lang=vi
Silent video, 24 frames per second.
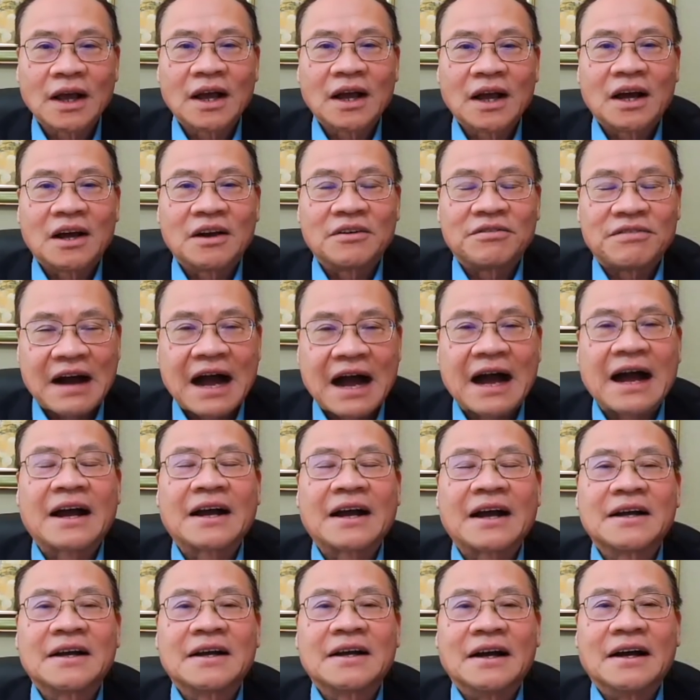và
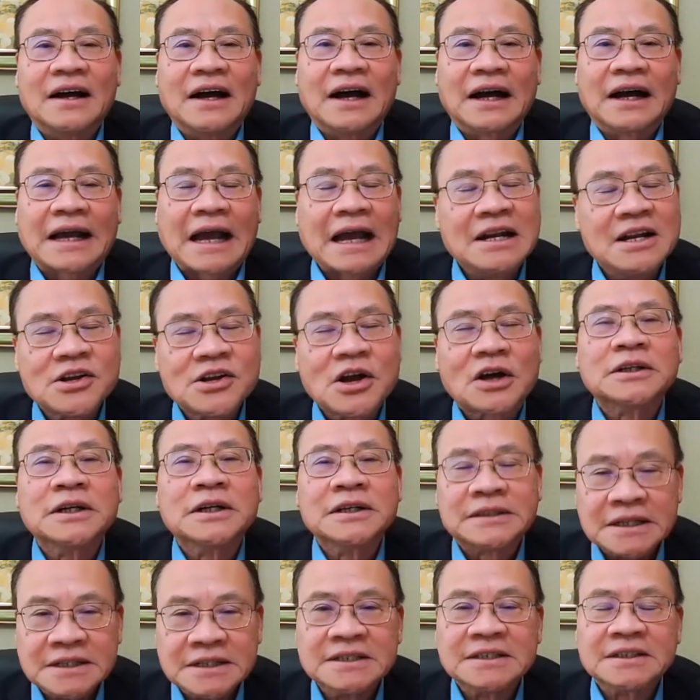à, cái lý do thứ
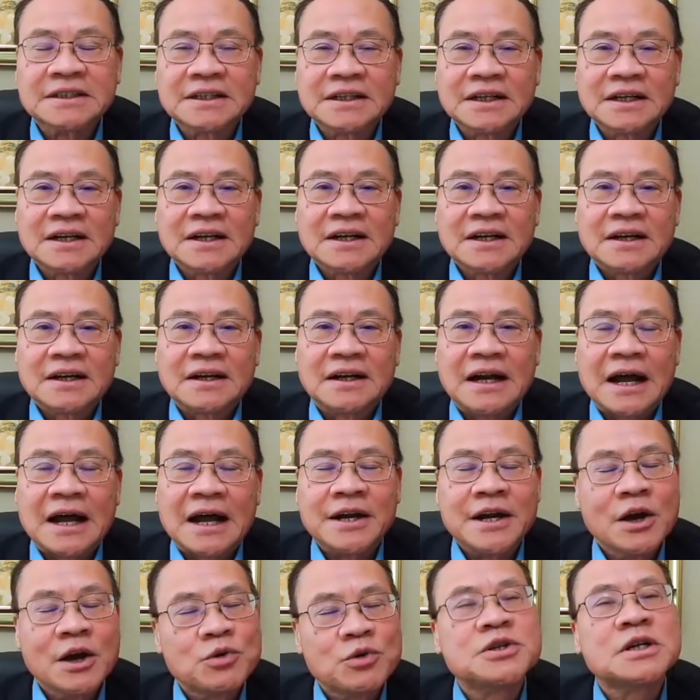tư là
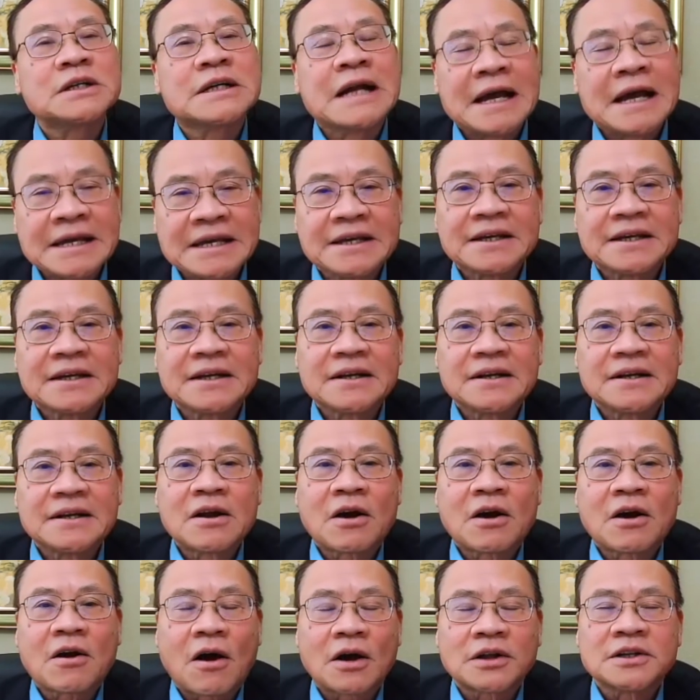nếu trước đây
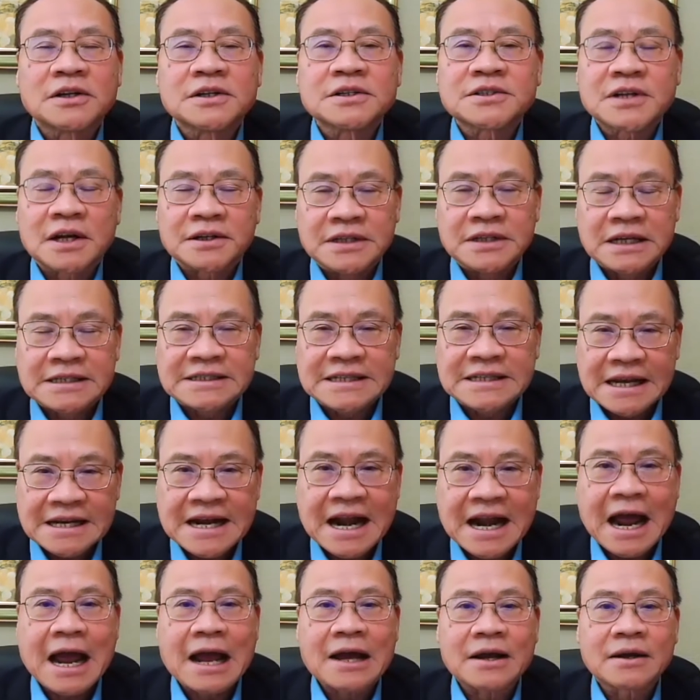nó có những tầm dịch xảy
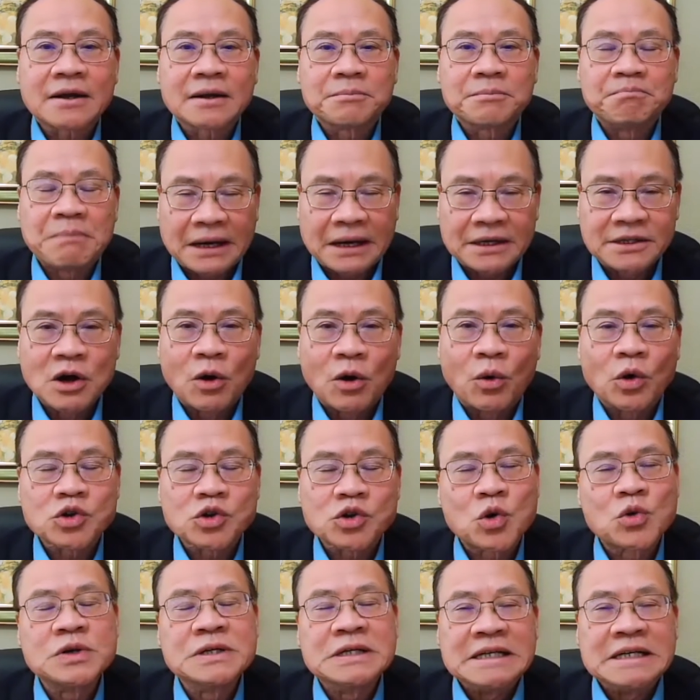ra mặc dầu có
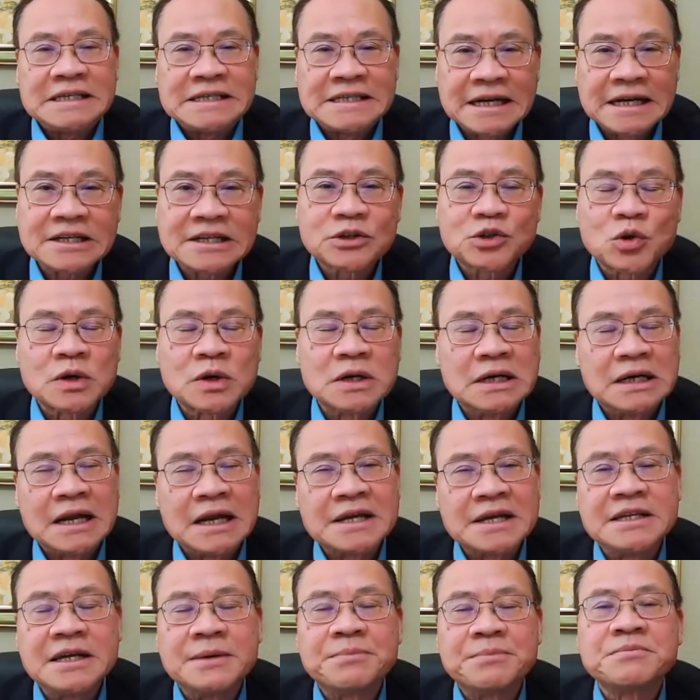số người chết, số người
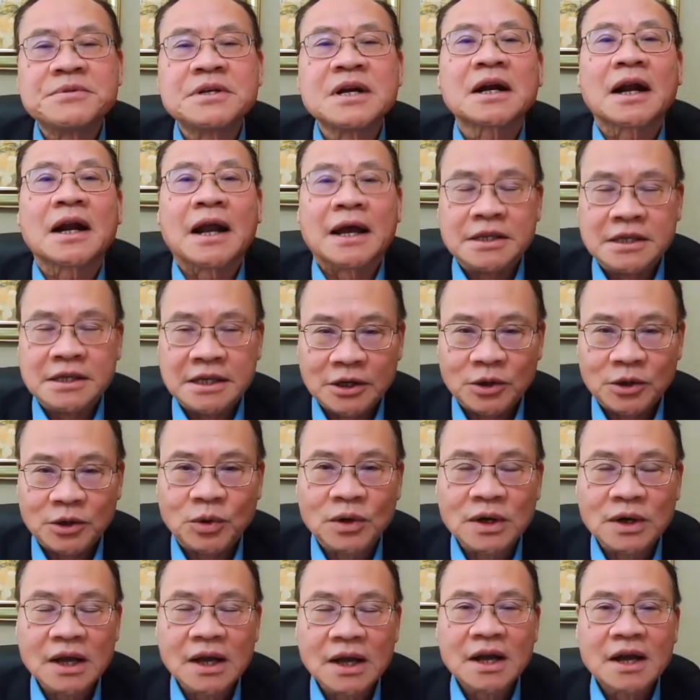lây nhiễm rất là nhiều.
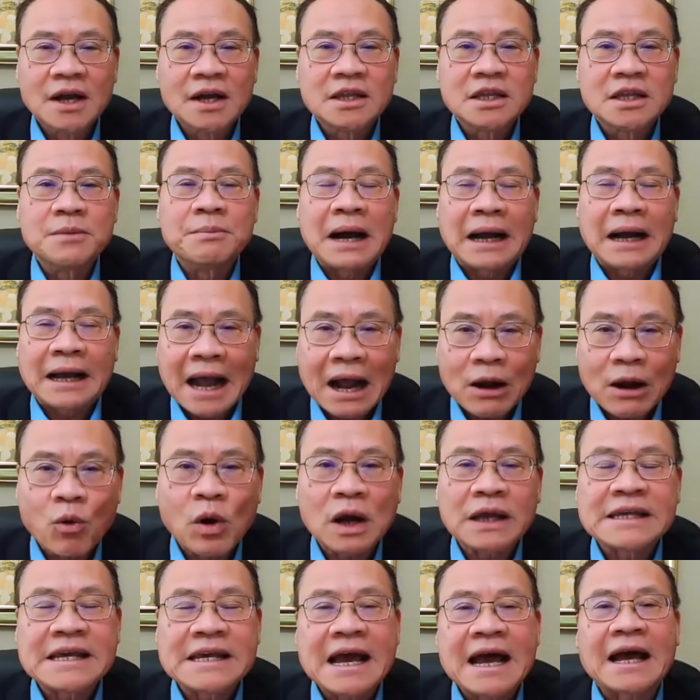Nhưng mà các
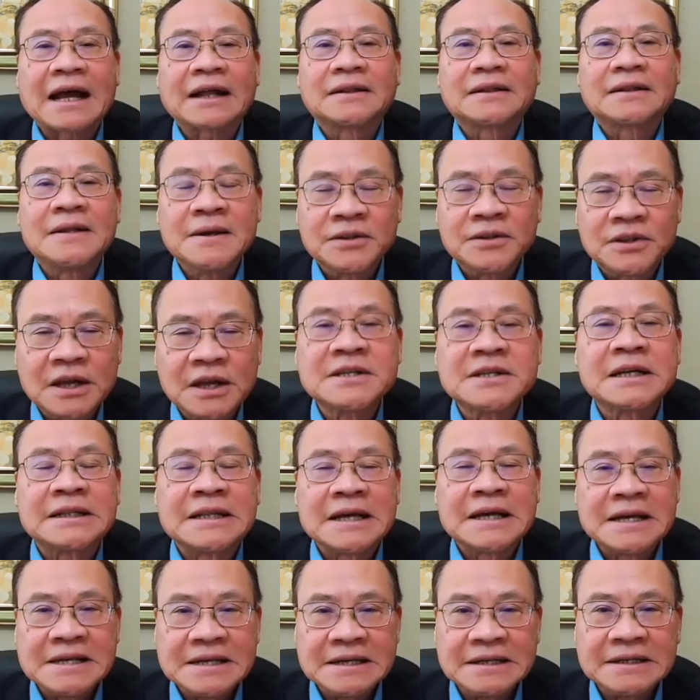quốc gia tiên tiến trên
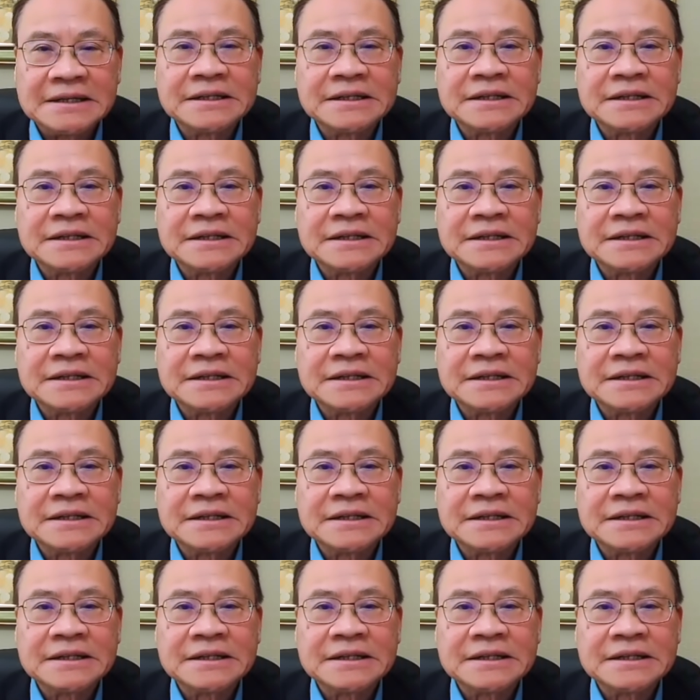thế giới